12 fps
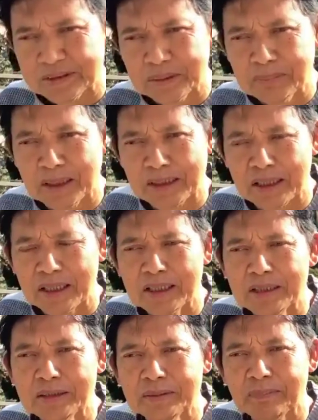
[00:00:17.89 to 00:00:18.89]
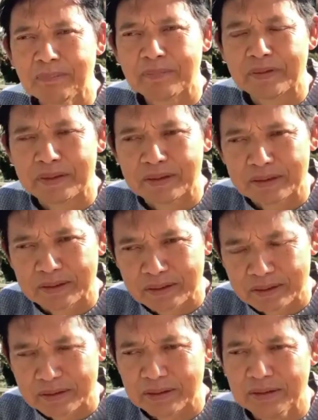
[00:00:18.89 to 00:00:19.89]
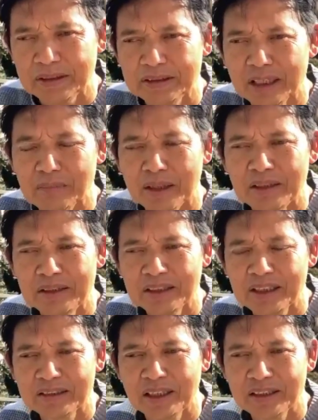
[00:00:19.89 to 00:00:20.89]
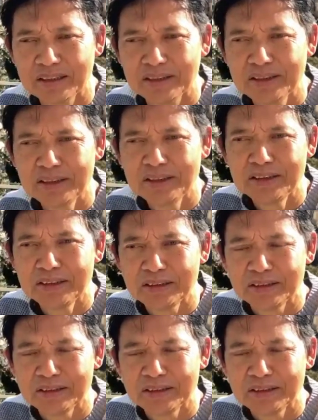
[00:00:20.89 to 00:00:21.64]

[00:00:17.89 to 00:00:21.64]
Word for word: di mana di zaman digital ini